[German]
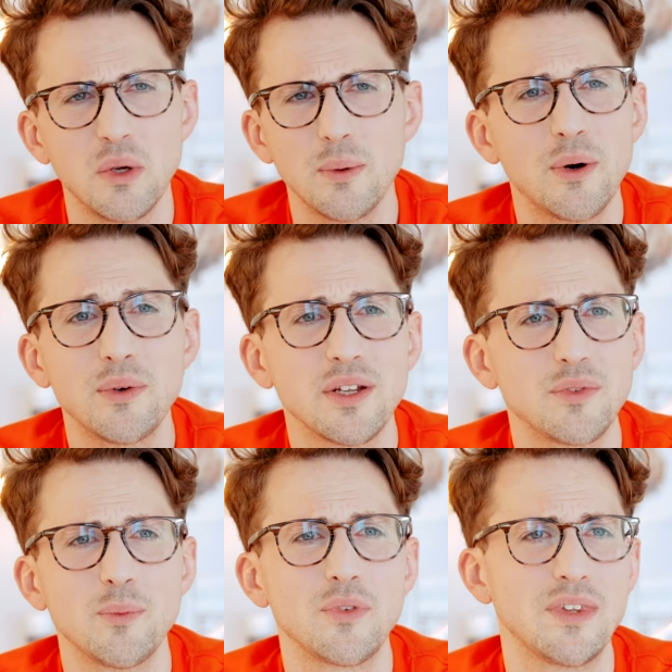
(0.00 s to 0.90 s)
über
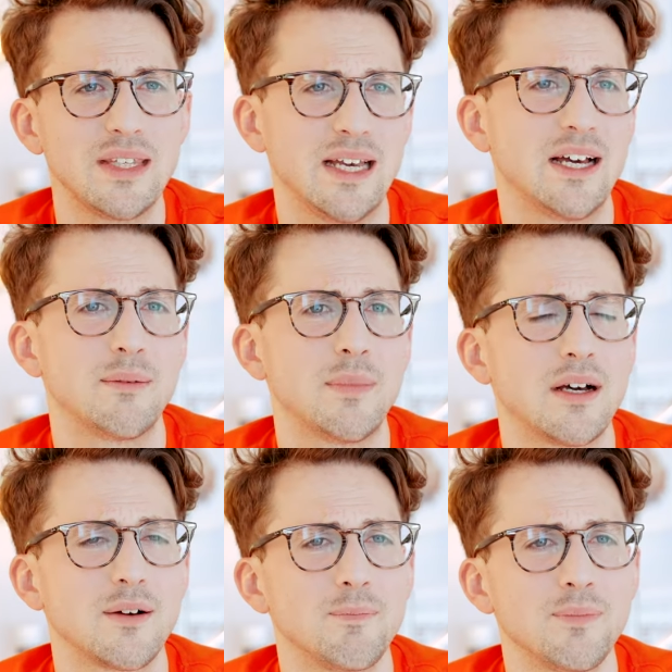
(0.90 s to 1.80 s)
150 Jahren
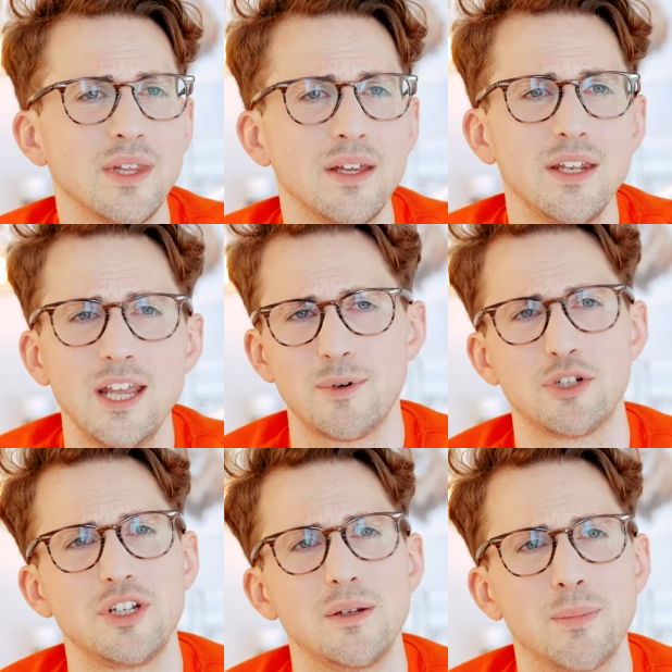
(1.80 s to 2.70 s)
machen,
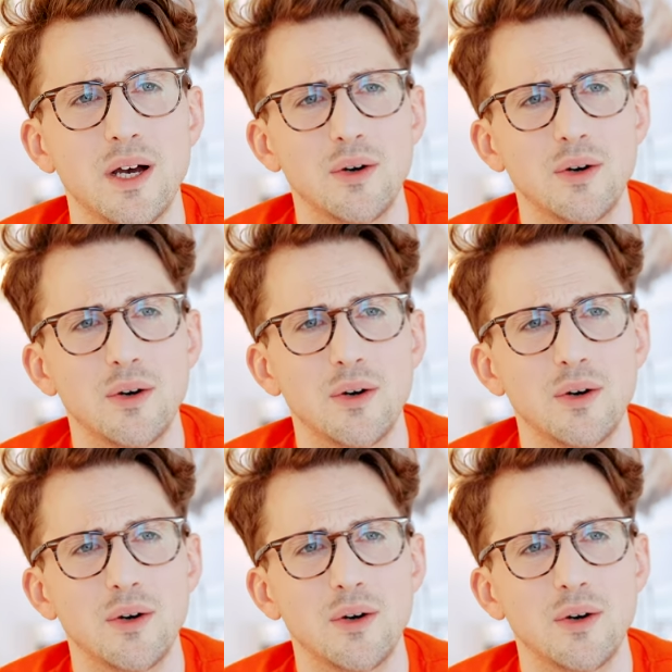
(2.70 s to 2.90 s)
Nähmaschinen